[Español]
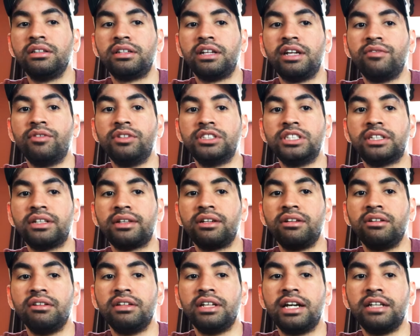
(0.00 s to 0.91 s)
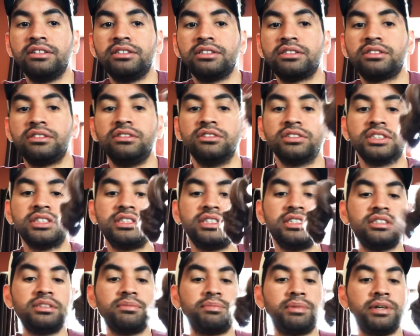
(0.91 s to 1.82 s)
Trae bolsitas de los lados. No sé
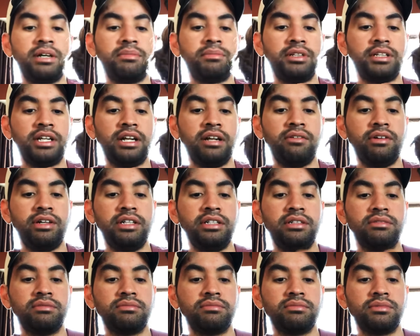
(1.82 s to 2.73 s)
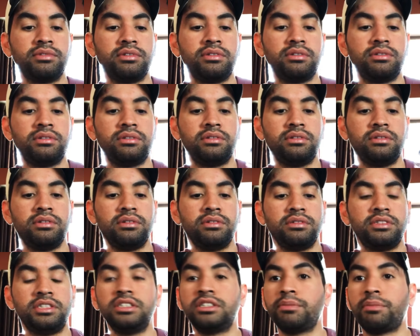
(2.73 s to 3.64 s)
si se puede meter algo ahí.
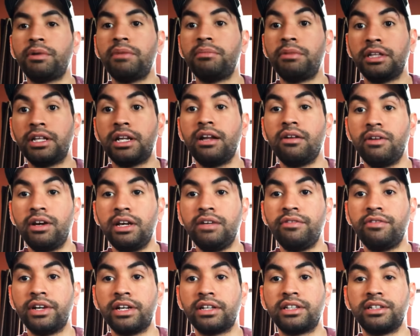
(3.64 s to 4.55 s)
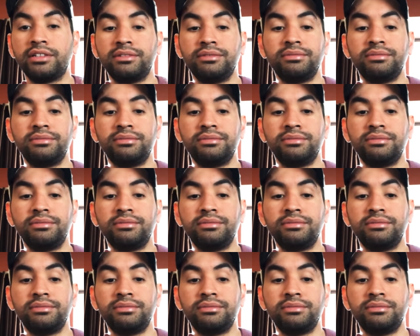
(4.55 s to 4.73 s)
Sí se puede meter algo ahí, fíjate.